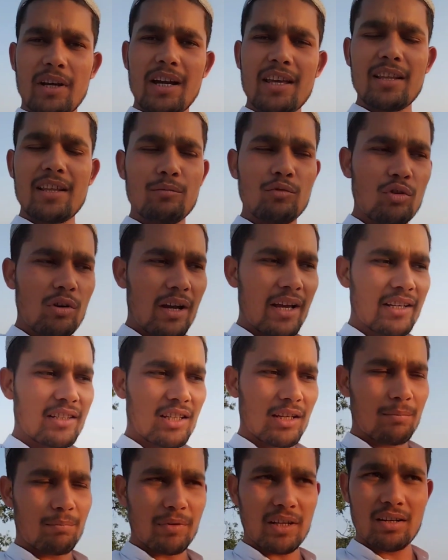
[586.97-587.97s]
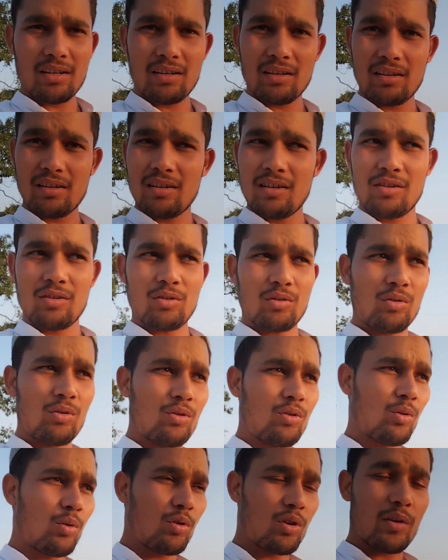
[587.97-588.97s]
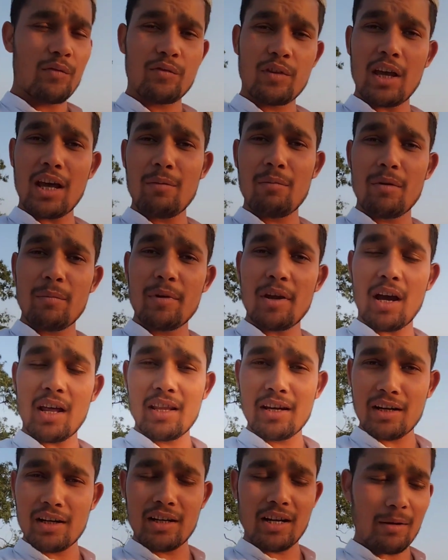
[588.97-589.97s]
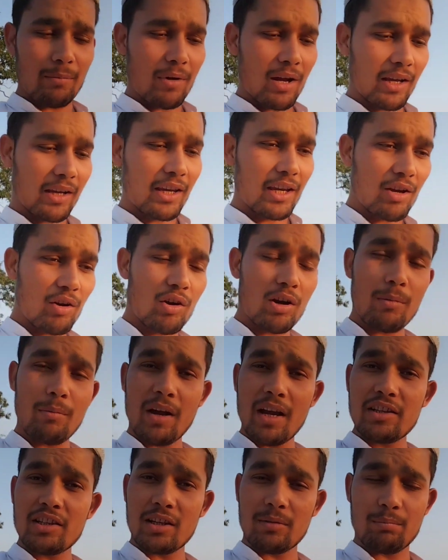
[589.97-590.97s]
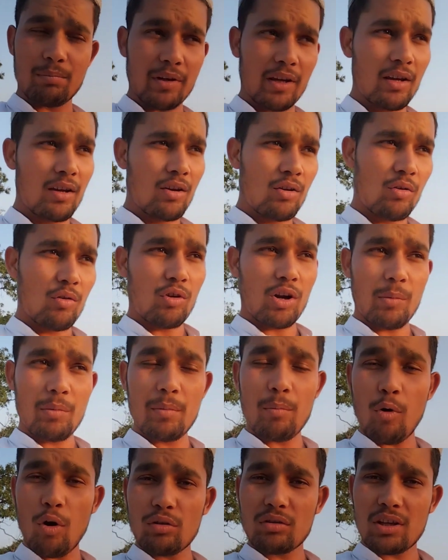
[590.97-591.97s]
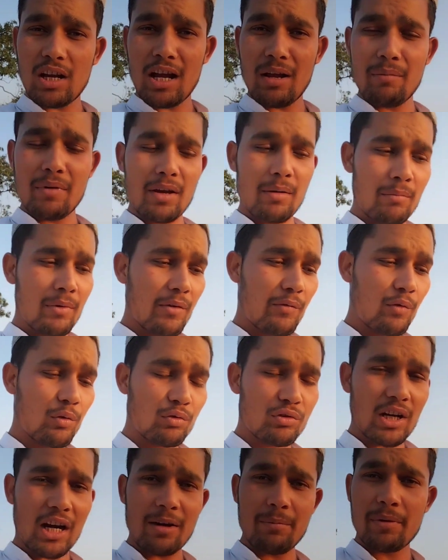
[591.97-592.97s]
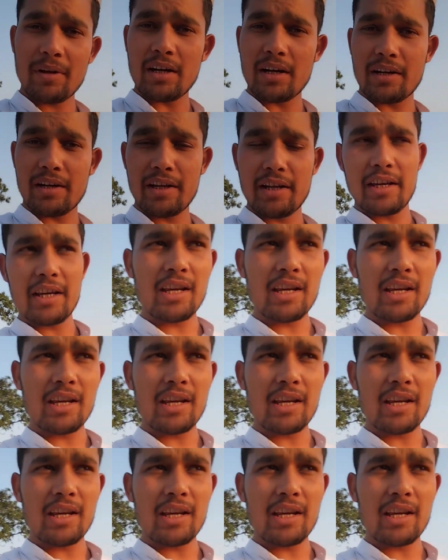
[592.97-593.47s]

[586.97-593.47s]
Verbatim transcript: तो आए छत पर तो रोजे प्यार में अभी आधा घंटा बाकी है और हम आए छत पे और अभी बहुत काम है हमने फ्रूट चाट भी कटने की